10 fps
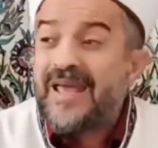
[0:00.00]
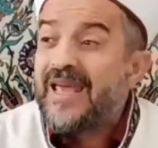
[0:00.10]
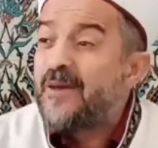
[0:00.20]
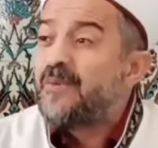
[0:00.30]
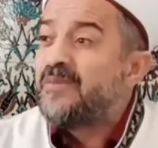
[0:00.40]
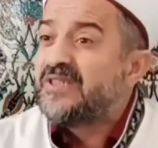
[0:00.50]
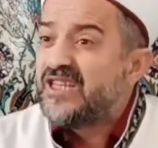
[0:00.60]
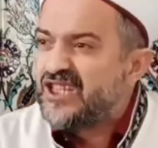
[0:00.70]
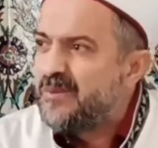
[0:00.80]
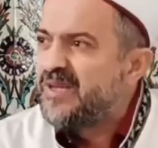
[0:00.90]

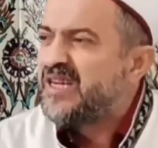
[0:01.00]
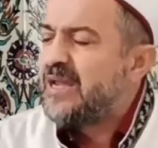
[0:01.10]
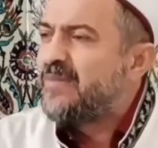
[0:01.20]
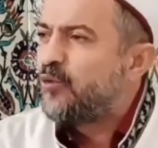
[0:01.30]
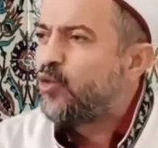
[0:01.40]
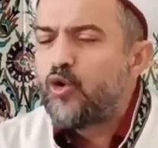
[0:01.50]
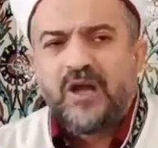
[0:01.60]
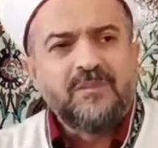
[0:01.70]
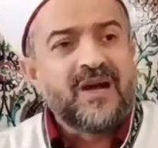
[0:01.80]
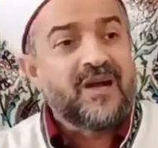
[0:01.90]
Hepimize kibirlenmek,
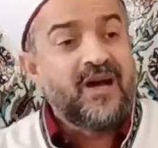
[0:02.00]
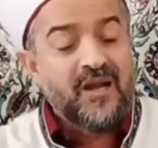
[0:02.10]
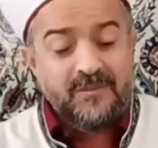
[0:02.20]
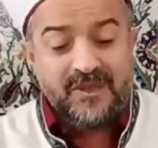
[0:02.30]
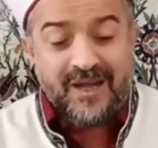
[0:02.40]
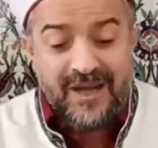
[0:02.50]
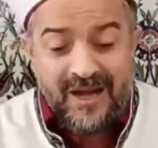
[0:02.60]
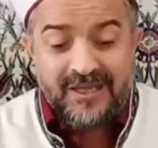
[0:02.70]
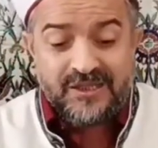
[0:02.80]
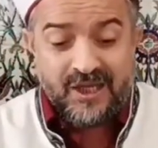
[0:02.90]
gururlanmak haramdır.
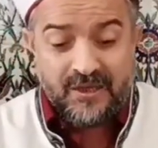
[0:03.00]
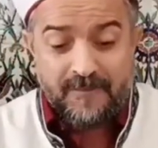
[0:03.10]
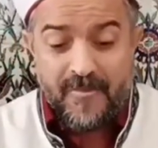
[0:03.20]
Ancak